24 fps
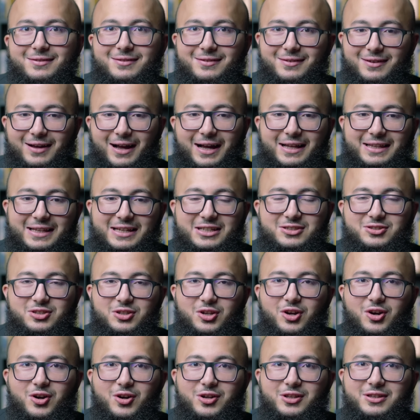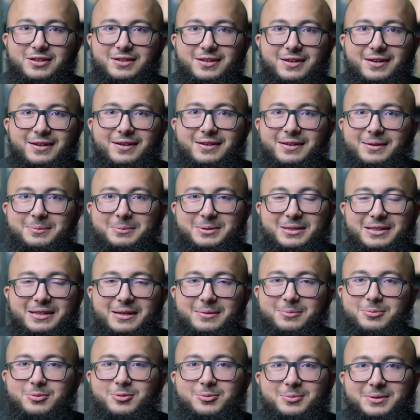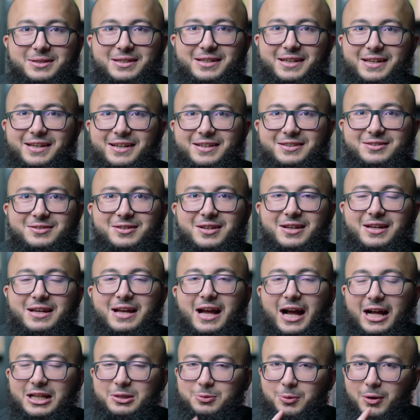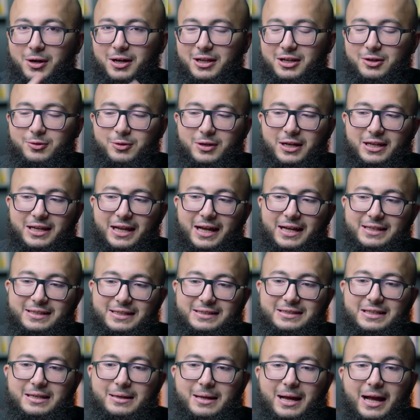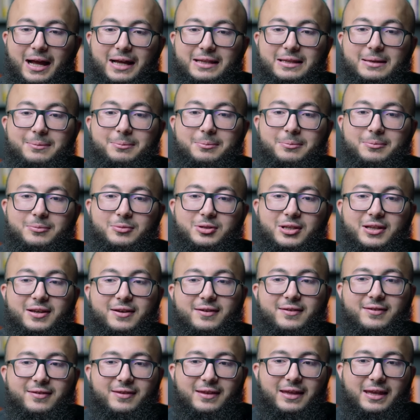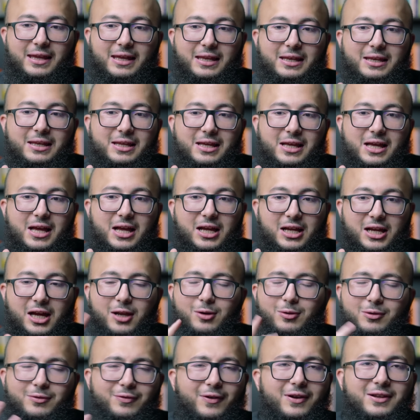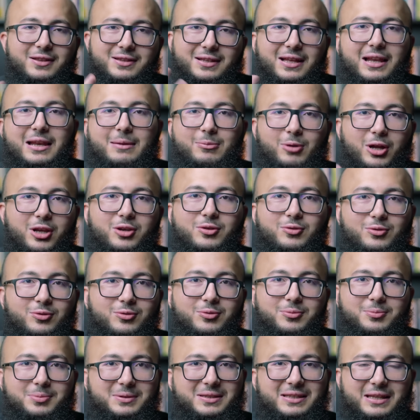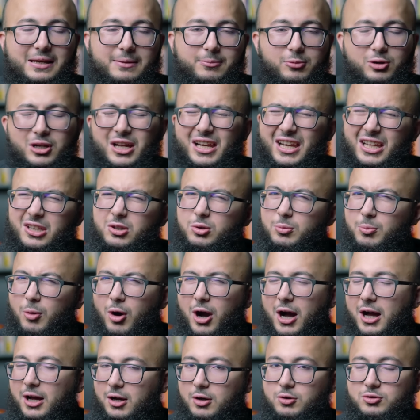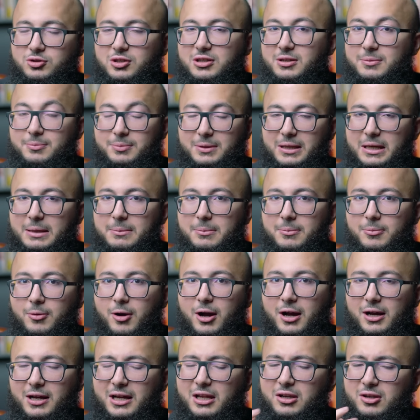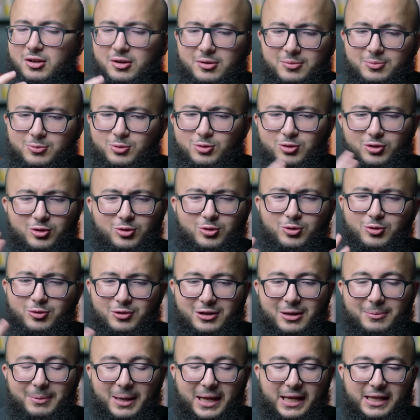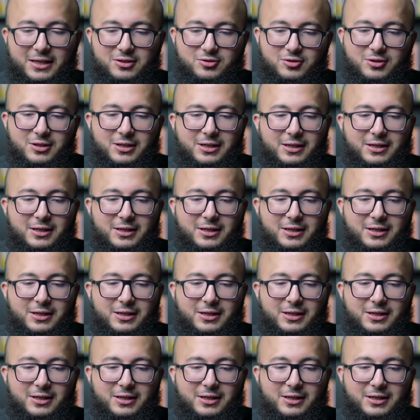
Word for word: احد يحشني اه انت يا مدري ابو مدري ايش اتوقع لانه كان احد عندنا احد المدرسين كان الاطفال يتكلموا عنه بالتنمر كان عنده بهاق وشيء قريب من بهاق كان يقولوا له كم حاجه